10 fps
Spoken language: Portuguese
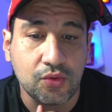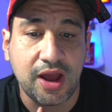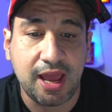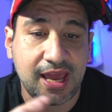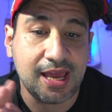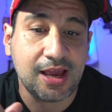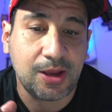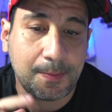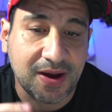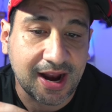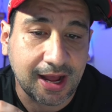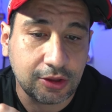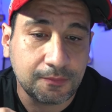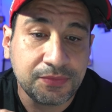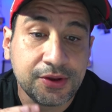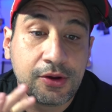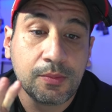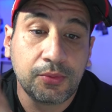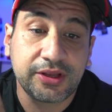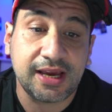é equiparado
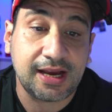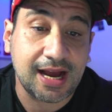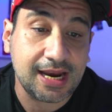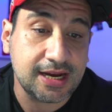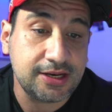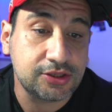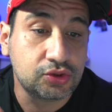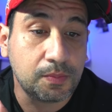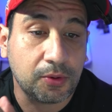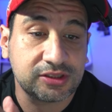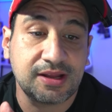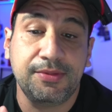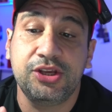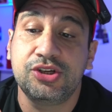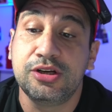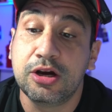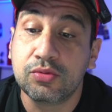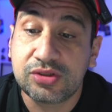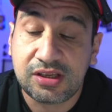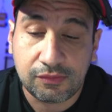porque Cariani supostamente não
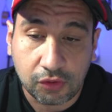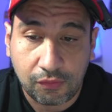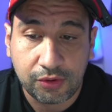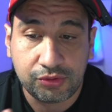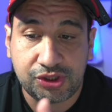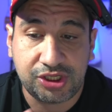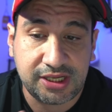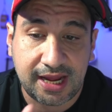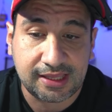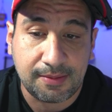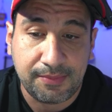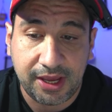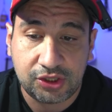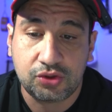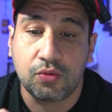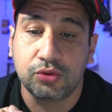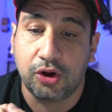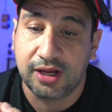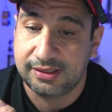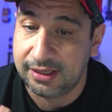se envolveu diretamente com
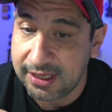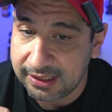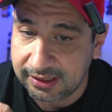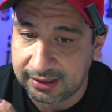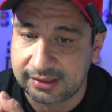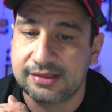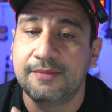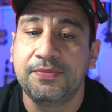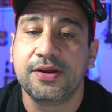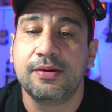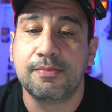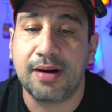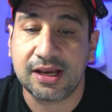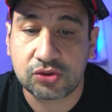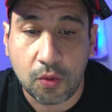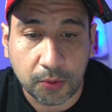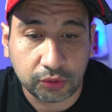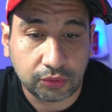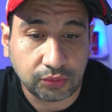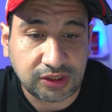drogas ilícitas, mas com
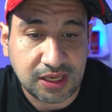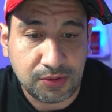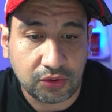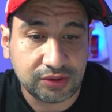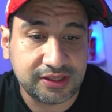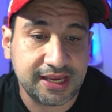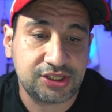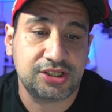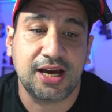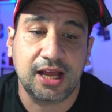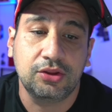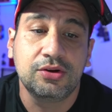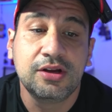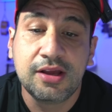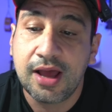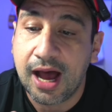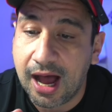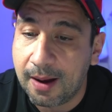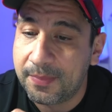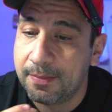produto químico destinado
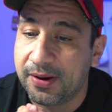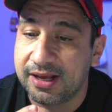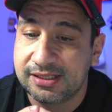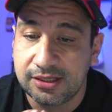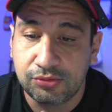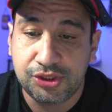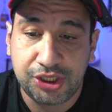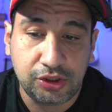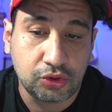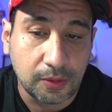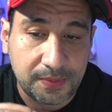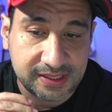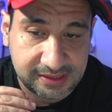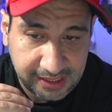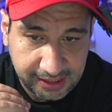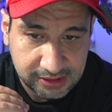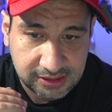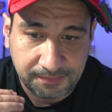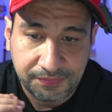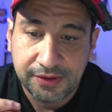à preparação de entorpecentes.
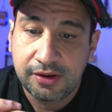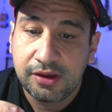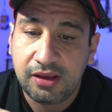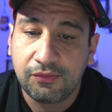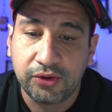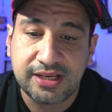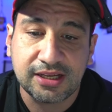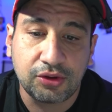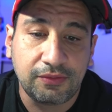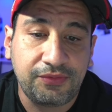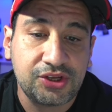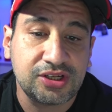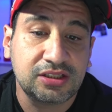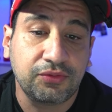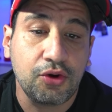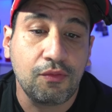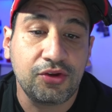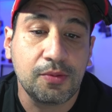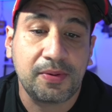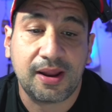Influenciador fitness foi
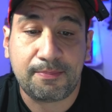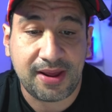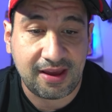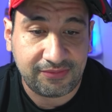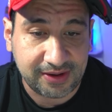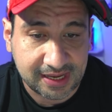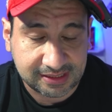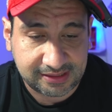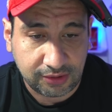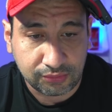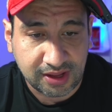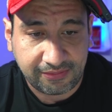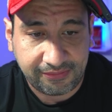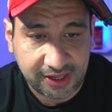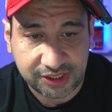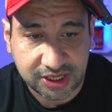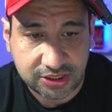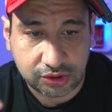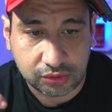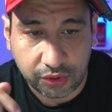ouvido pela PF nesta segunda-feira, dia
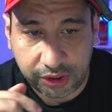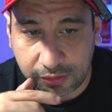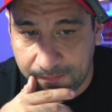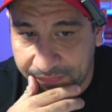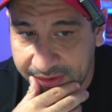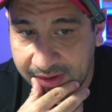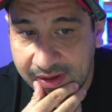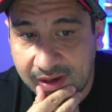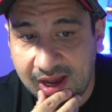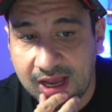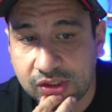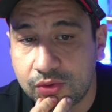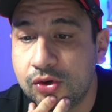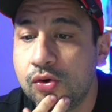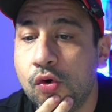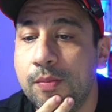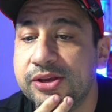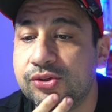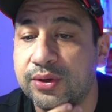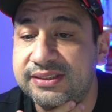18. O caso
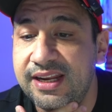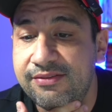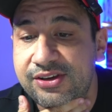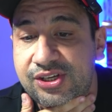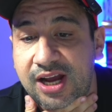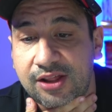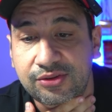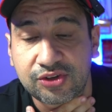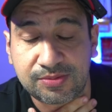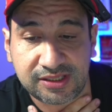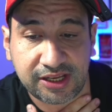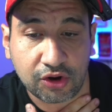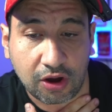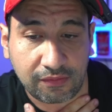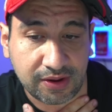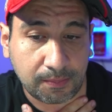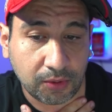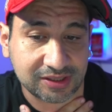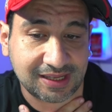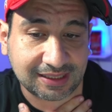começou a ser investigado em 2019,
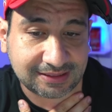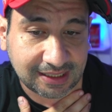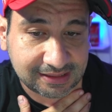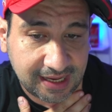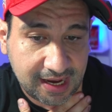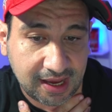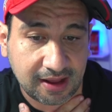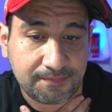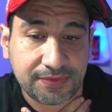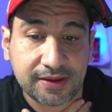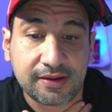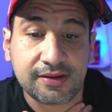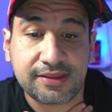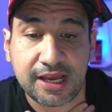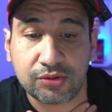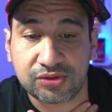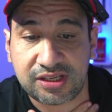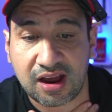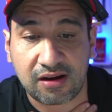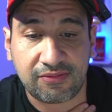após a AstraZeneca
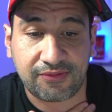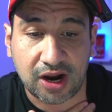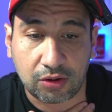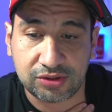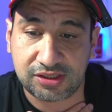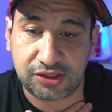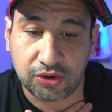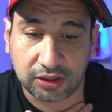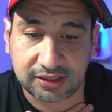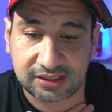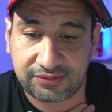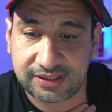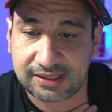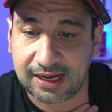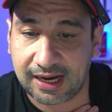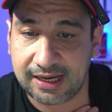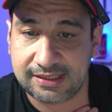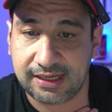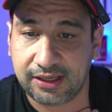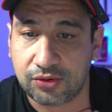denunciar fraudes em notas fiscais.
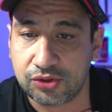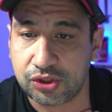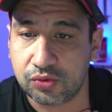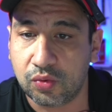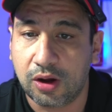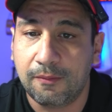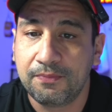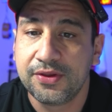E aqui continua.